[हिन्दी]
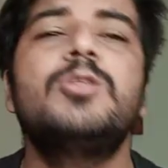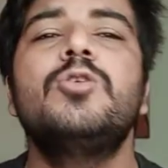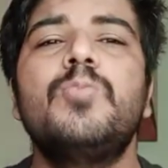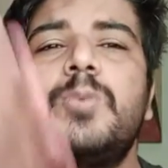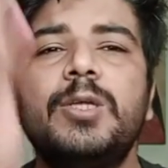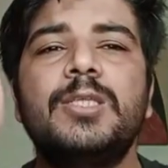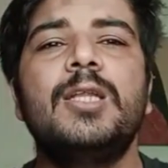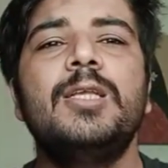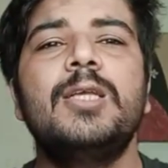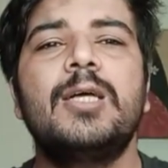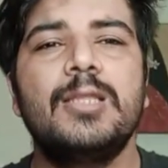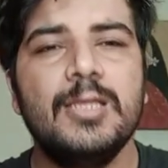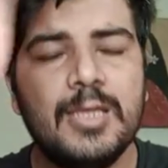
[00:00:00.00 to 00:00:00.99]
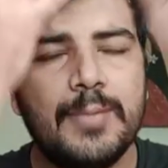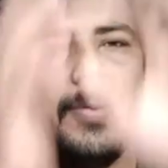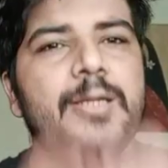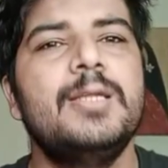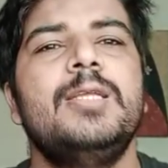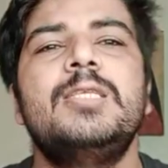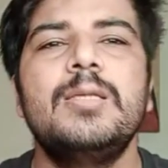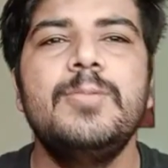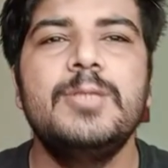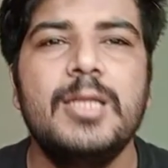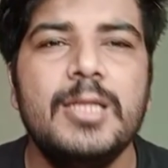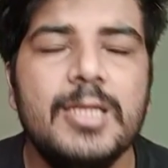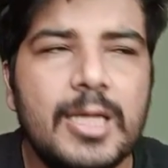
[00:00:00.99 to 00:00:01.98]
से ऊपर चली जाती है फिर नीचे भी
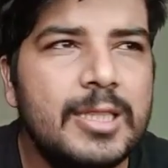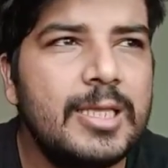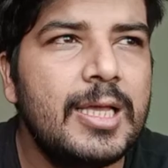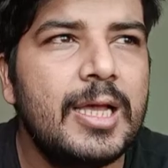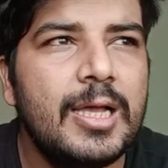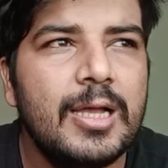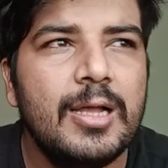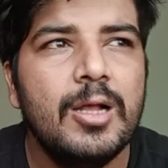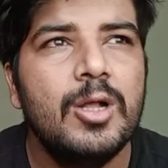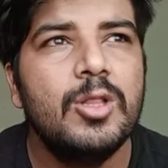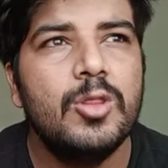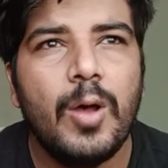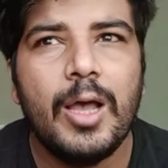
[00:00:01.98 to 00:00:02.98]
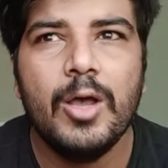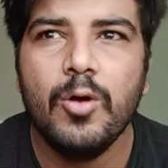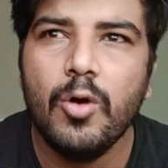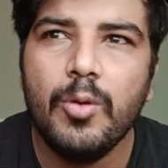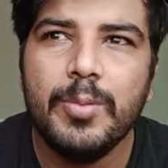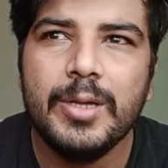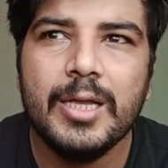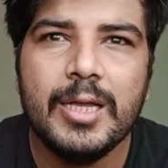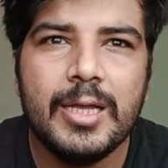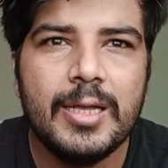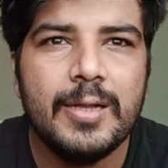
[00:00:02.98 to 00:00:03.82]
चली जाती है तो आई होप के